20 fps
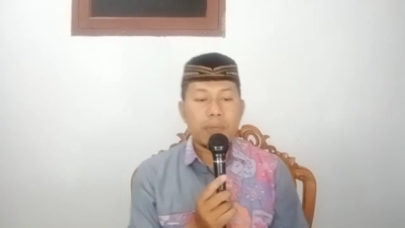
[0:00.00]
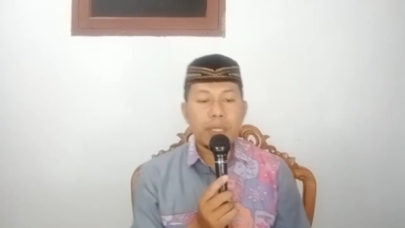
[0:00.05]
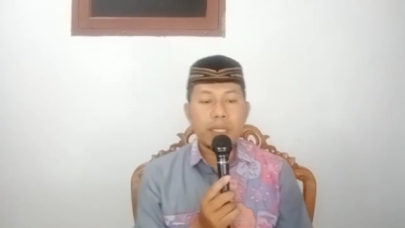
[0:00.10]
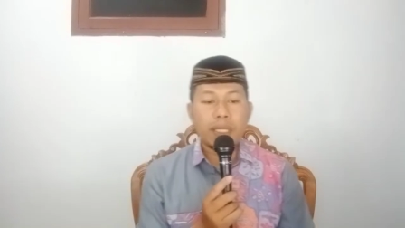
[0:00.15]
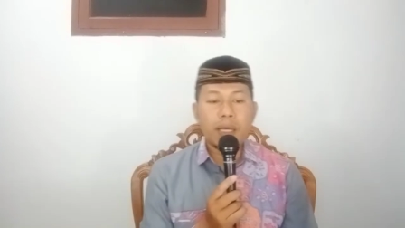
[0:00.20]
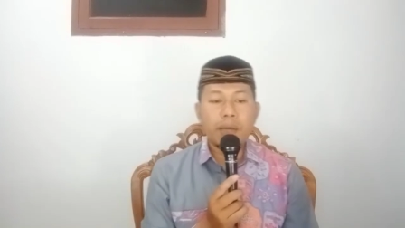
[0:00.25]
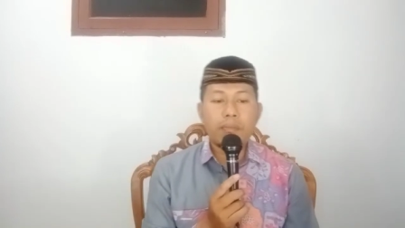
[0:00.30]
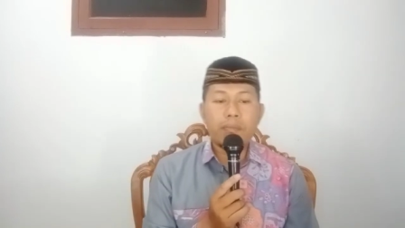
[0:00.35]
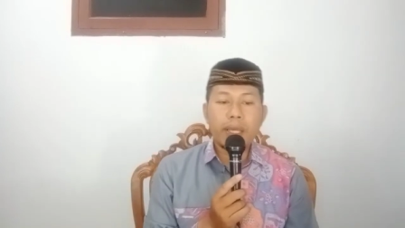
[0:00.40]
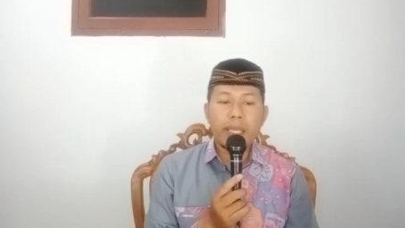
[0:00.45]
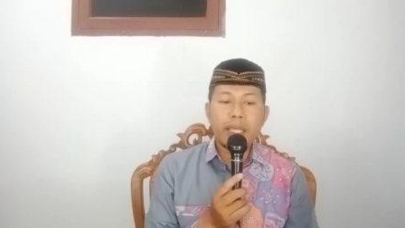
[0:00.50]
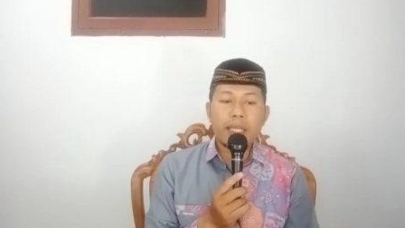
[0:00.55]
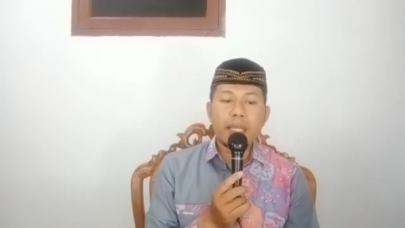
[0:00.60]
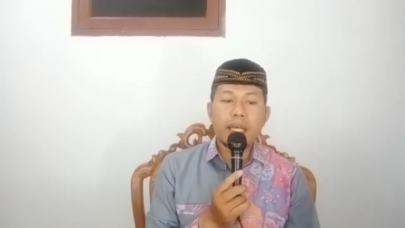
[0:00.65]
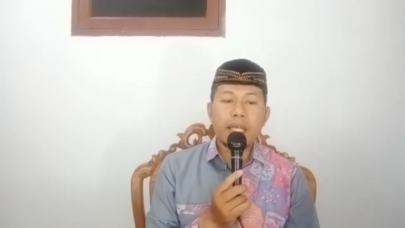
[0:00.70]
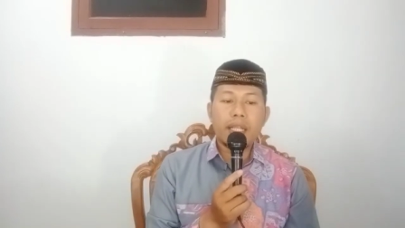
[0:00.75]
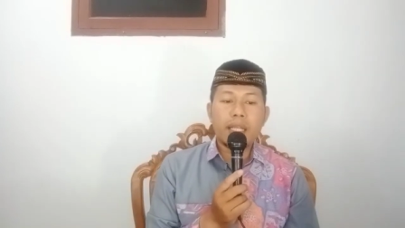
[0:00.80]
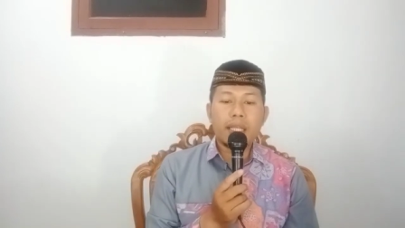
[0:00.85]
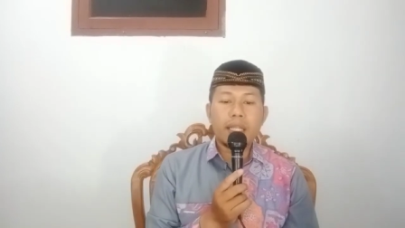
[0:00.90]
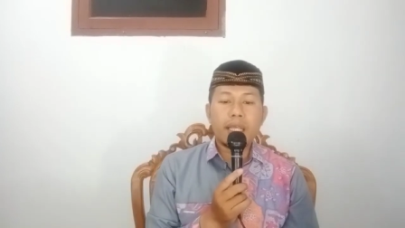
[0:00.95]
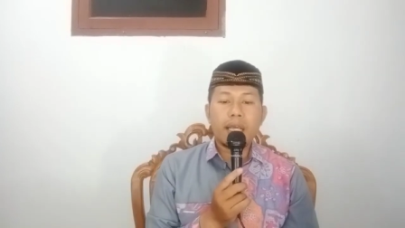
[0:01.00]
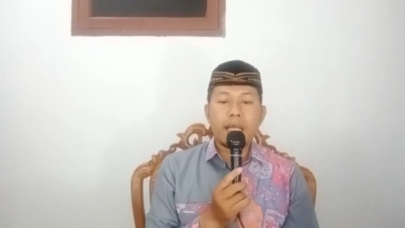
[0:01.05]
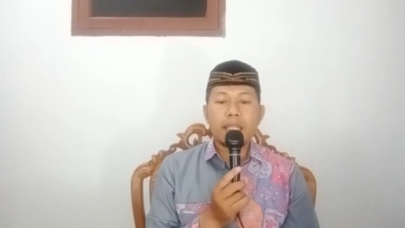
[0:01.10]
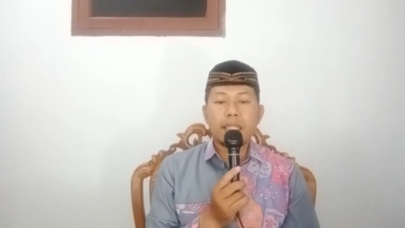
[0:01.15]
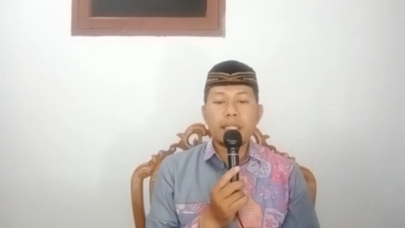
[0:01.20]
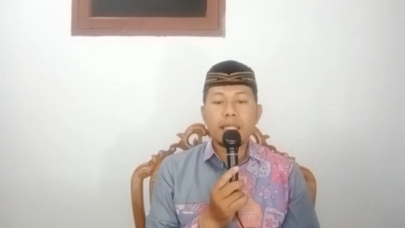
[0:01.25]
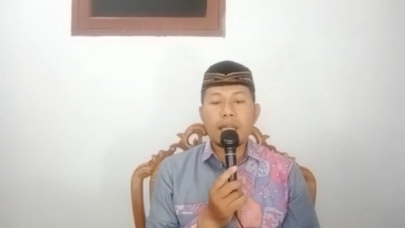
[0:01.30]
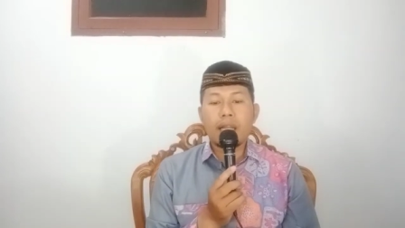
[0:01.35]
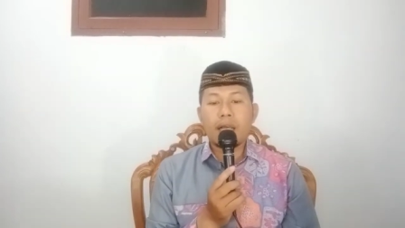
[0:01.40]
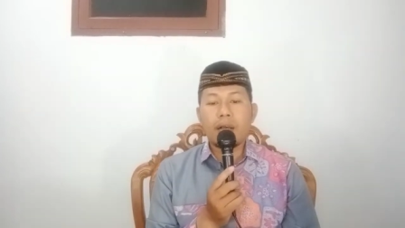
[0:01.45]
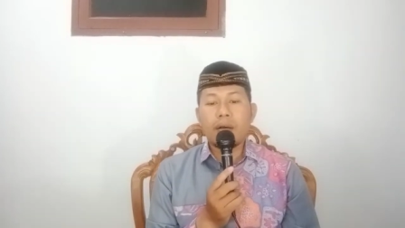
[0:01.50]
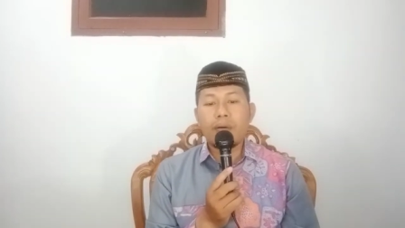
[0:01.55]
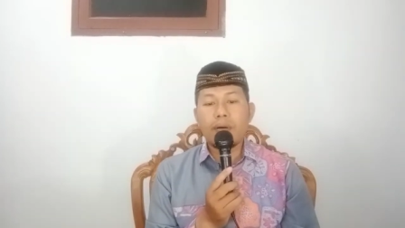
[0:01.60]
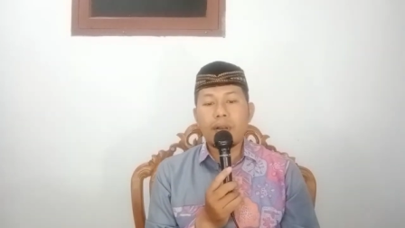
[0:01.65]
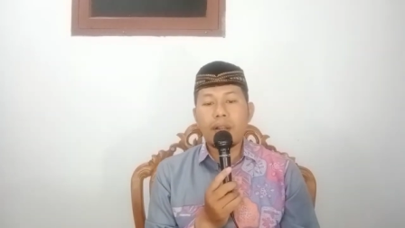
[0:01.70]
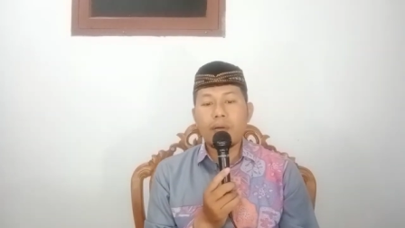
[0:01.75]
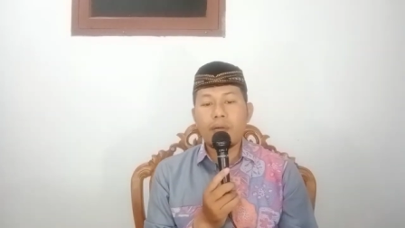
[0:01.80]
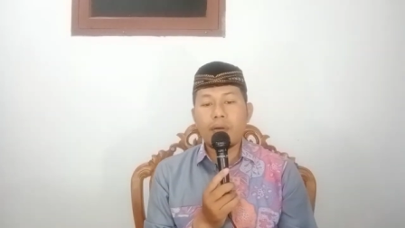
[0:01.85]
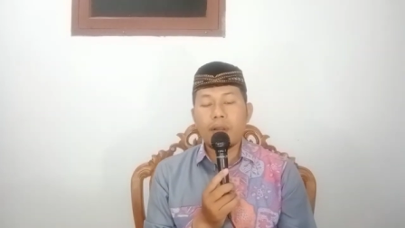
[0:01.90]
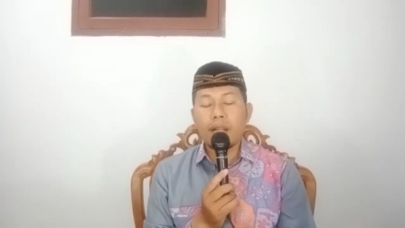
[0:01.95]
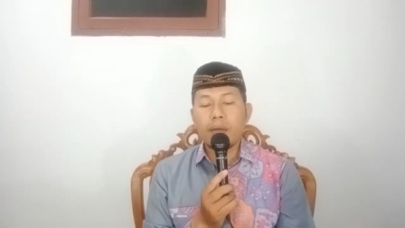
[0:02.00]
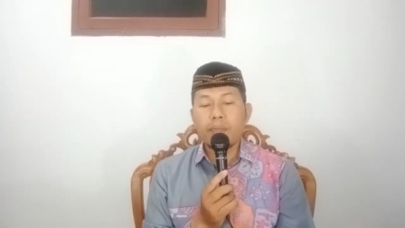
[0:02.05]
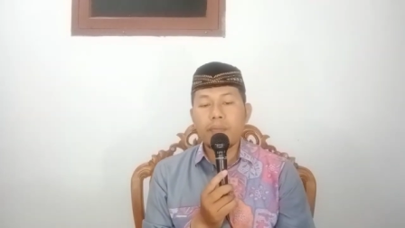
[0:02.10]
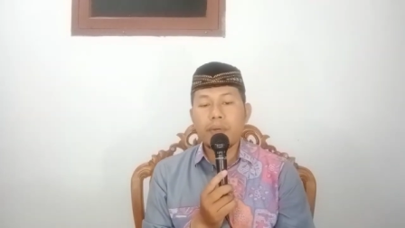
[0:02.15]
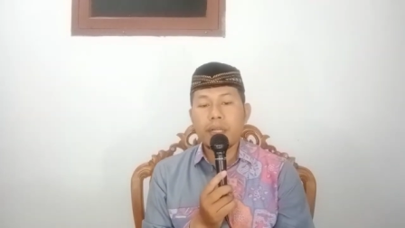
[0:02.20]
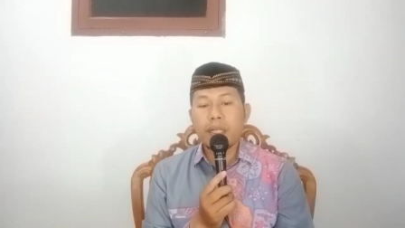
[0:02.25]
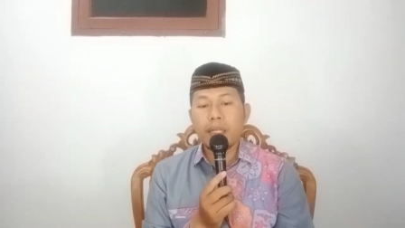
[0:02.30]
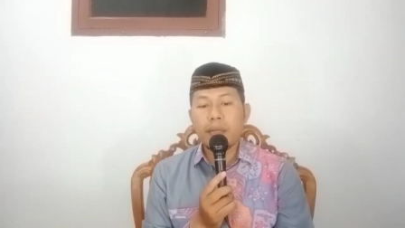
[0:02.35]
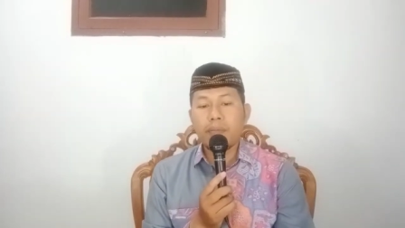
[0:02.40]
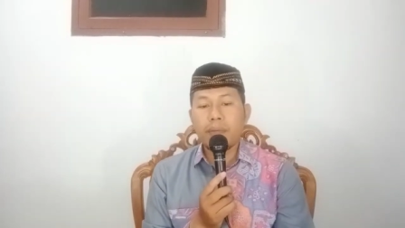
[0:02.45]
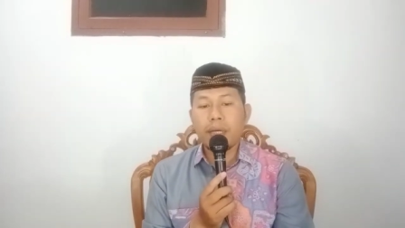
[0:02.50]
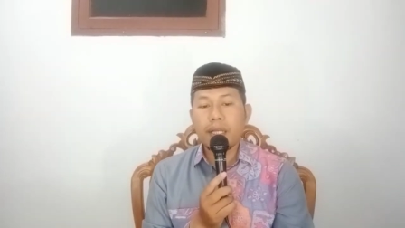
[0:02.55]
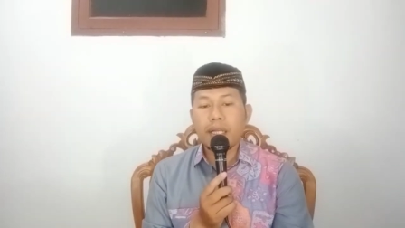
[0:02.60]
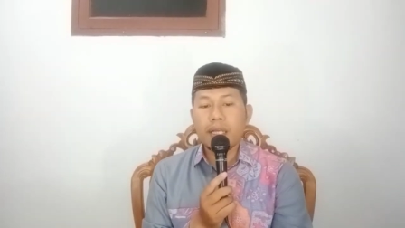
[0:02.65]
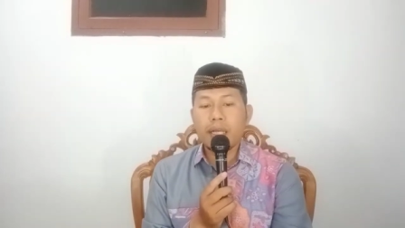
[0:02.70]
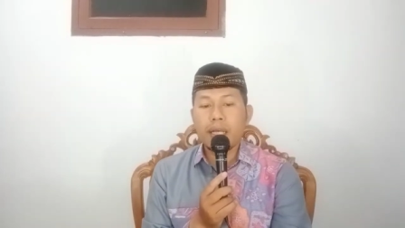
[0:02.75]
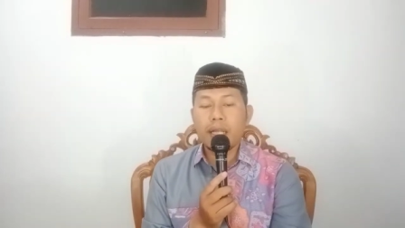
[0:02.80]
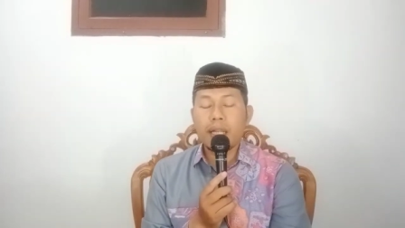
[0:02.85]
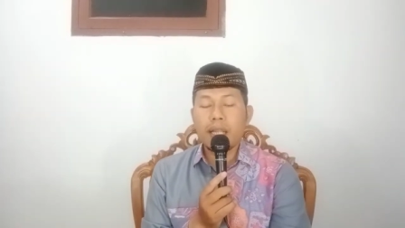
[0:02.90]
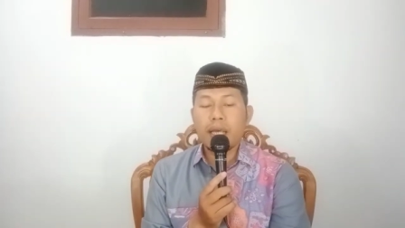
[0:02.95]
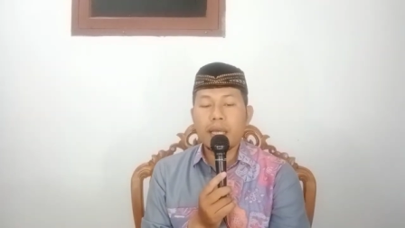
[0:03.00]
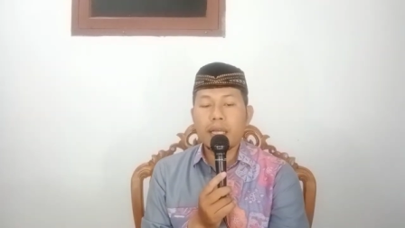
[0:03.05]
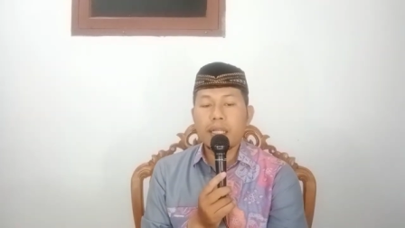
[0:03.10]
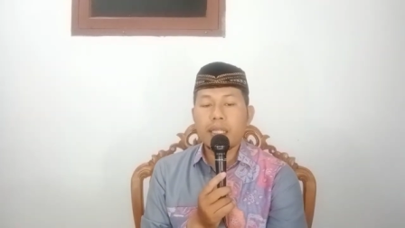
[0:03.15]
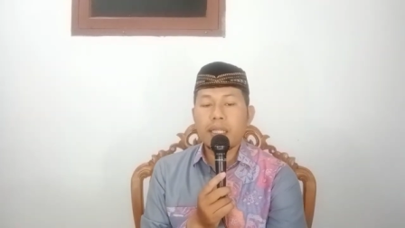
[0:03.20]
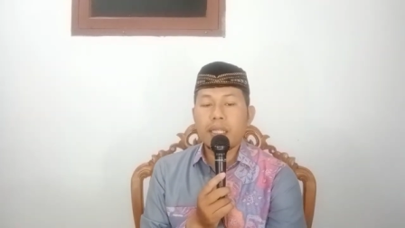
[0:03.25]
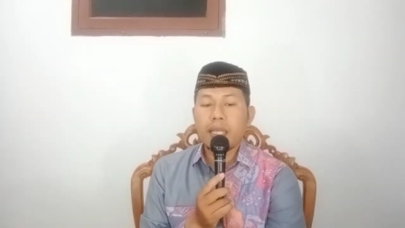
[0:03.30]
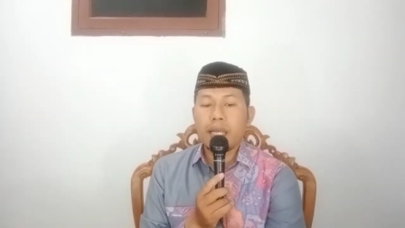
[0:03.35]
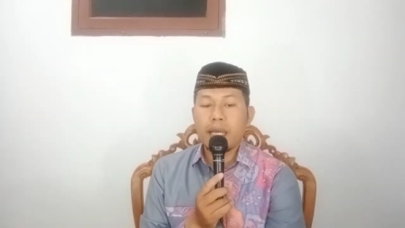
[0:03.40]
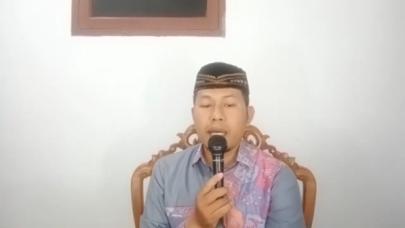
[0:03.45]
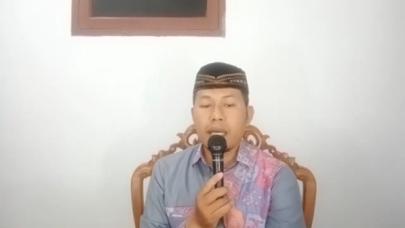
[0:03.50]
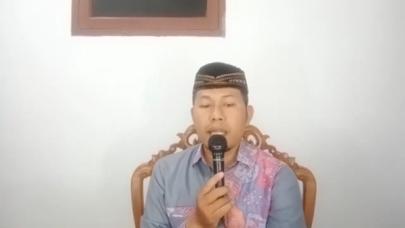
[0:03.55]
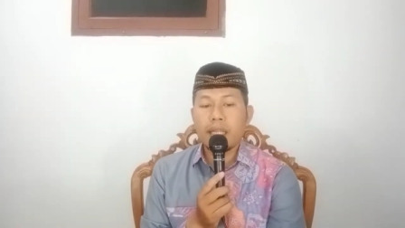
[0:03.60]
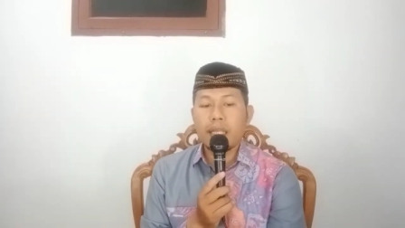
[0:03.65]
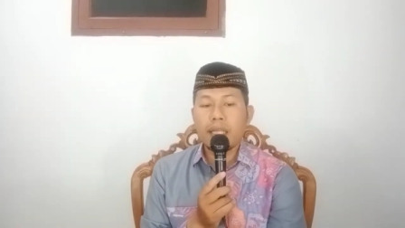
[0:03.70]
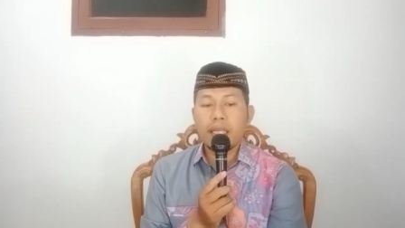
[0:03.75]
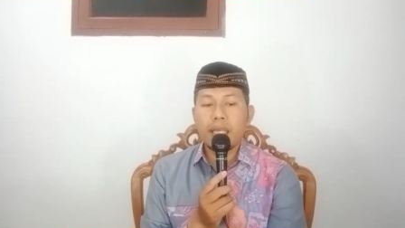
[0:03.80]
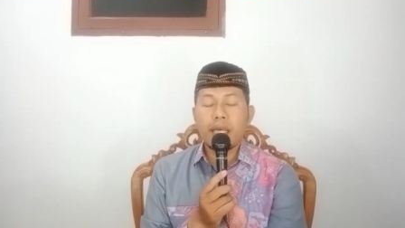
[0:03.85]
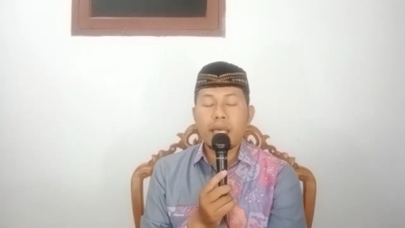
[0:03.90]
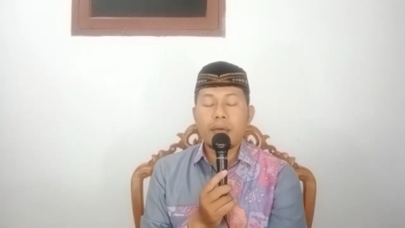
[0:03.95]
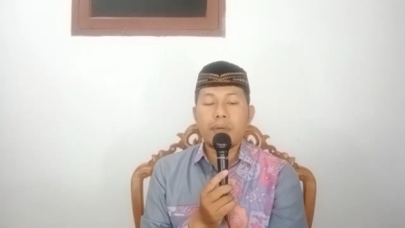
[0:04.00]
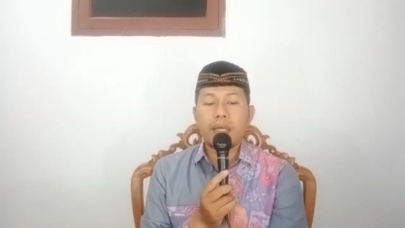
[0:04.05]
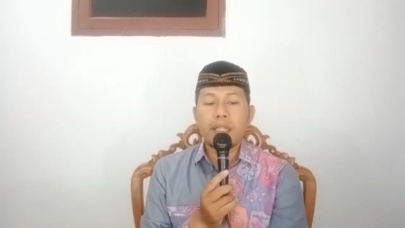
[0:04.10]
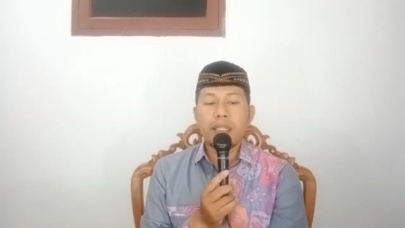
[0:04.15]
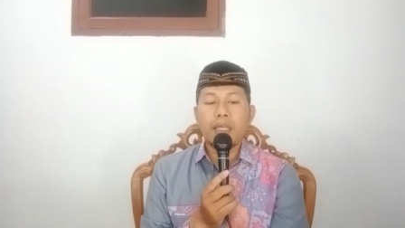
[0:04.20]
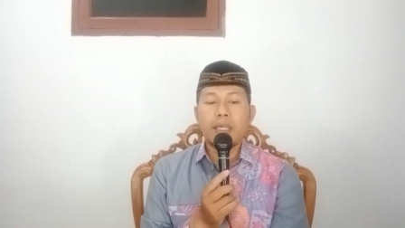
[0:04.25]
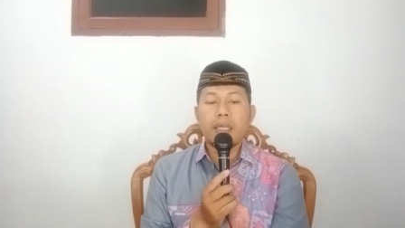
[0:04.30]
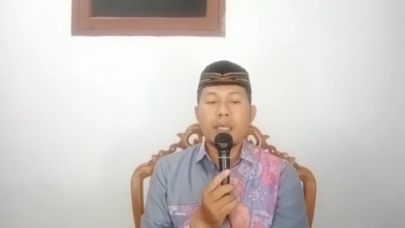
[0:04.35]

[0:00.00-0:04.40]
mendamaikan di antara orang-orang beriman kelak di hari kiamat.